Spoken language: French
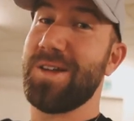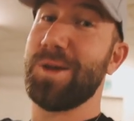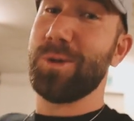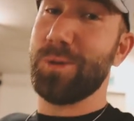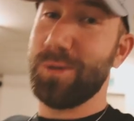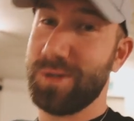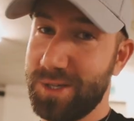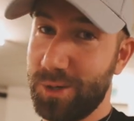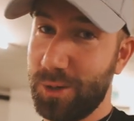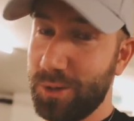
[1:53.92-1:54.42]

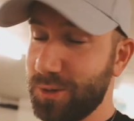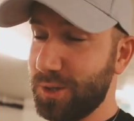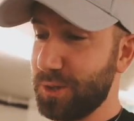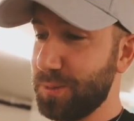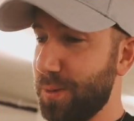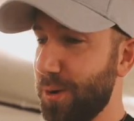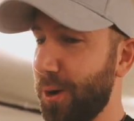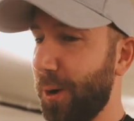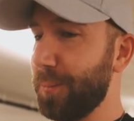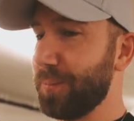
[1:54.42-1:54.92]
une séance de
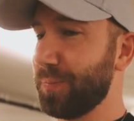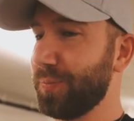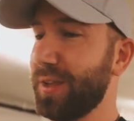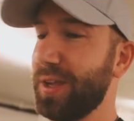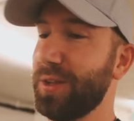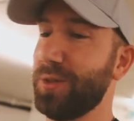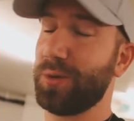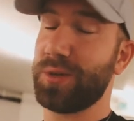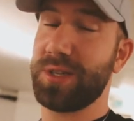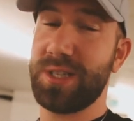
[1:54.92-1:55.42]
sport.
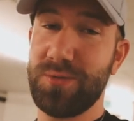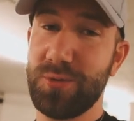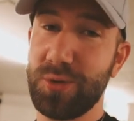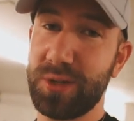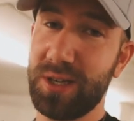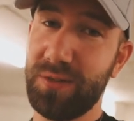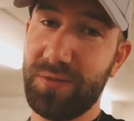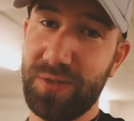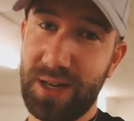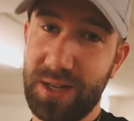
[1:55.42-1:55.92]
Donc si vous
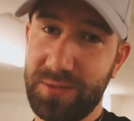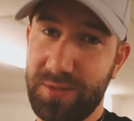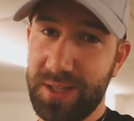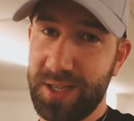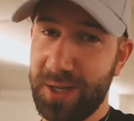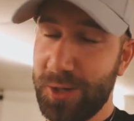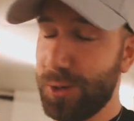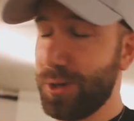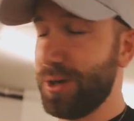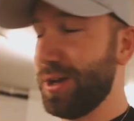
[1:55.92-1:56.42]
kiffez la
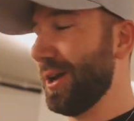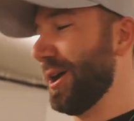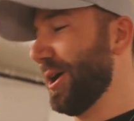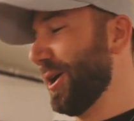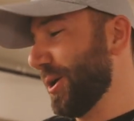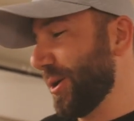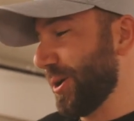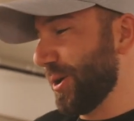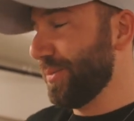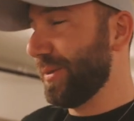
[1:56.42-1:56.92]
vidéo,
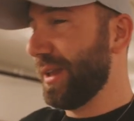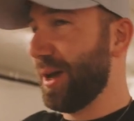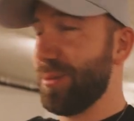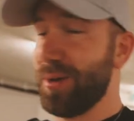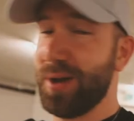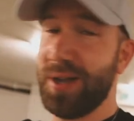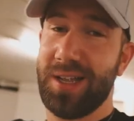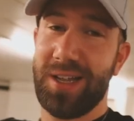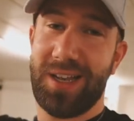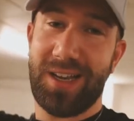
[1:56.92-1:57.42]
comme
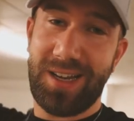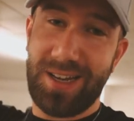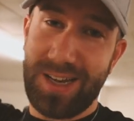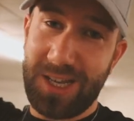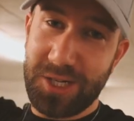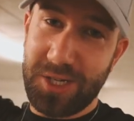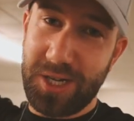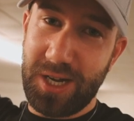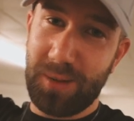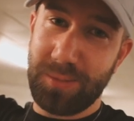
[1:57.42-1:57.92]
d'hab,
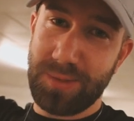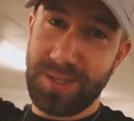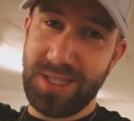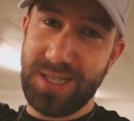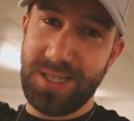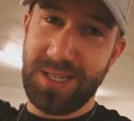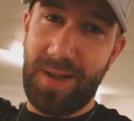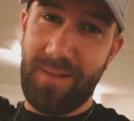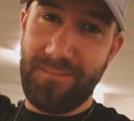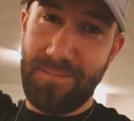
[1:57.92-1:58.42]
lâchez un
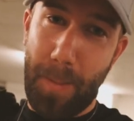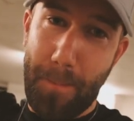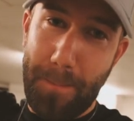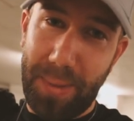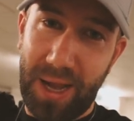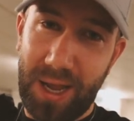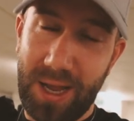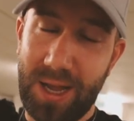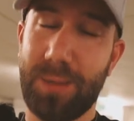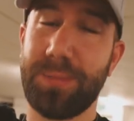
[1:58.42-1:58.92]
petit,
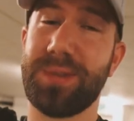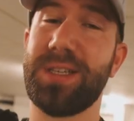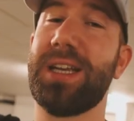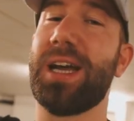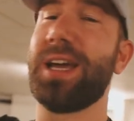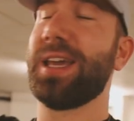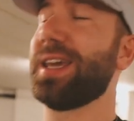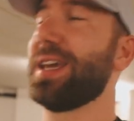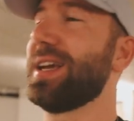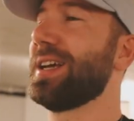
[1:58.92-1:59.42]
un petit
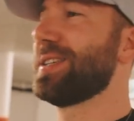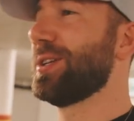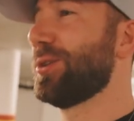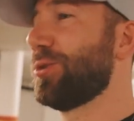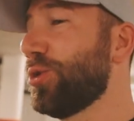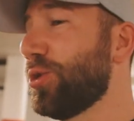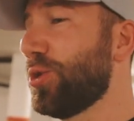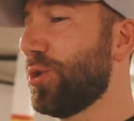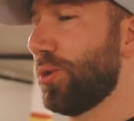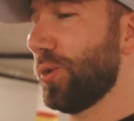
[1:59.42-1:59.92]
like. C'est
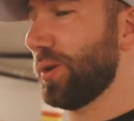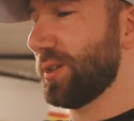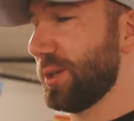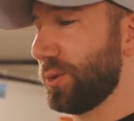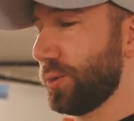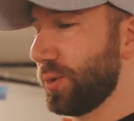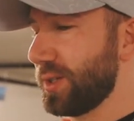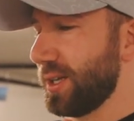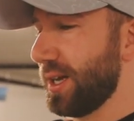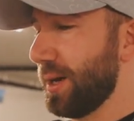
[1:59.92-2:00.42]
tout con, c'est
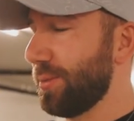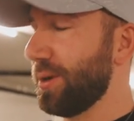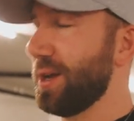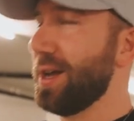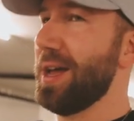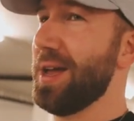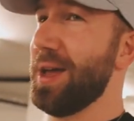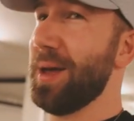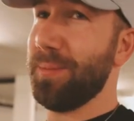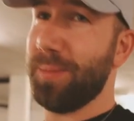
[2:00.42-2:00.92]
tout simple,
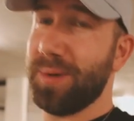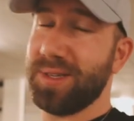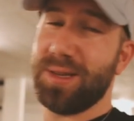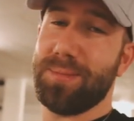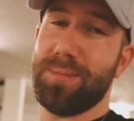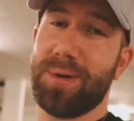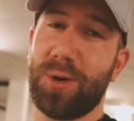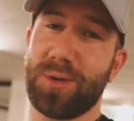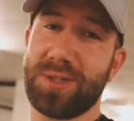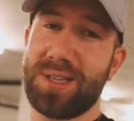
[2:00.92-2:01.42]
mais ça
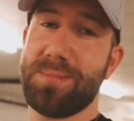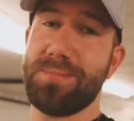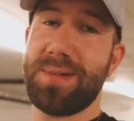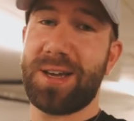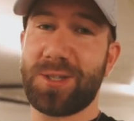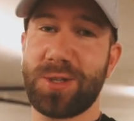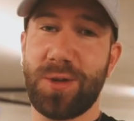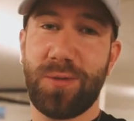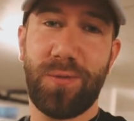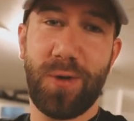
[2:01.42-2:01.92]
me balance un
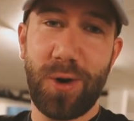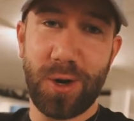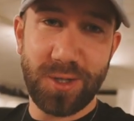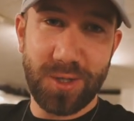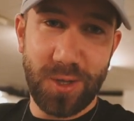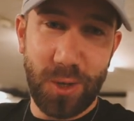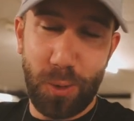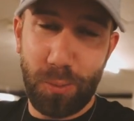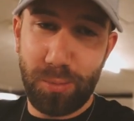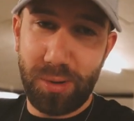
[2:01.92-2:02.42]
max de
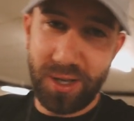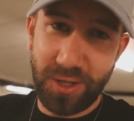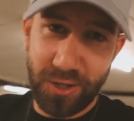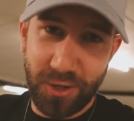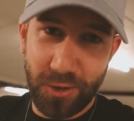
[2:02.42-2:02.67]
force en pleine